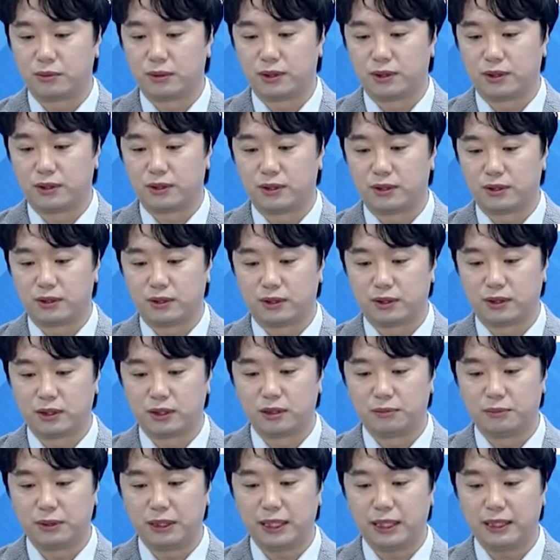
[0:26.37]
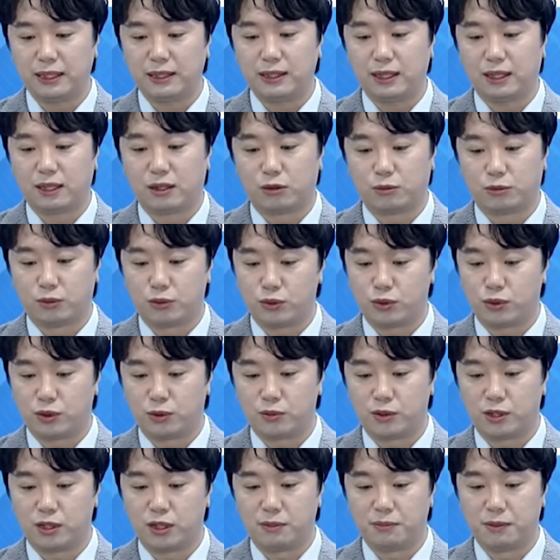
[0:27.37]
뭐 의미가 있다라고 볼 수는
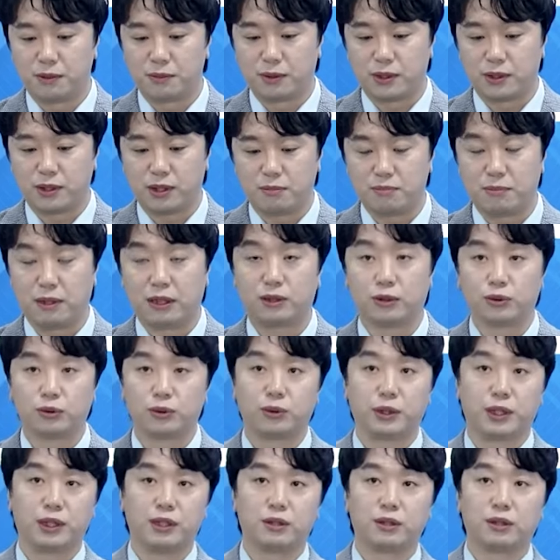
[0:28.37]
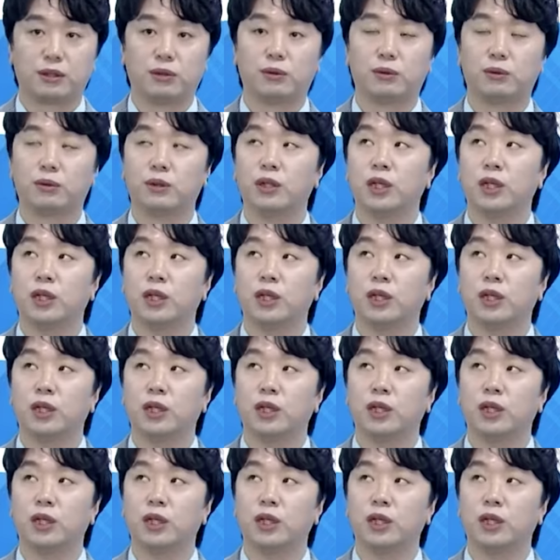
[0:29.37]
없어요. 이미 뭐 선반영도 돼 있는 네.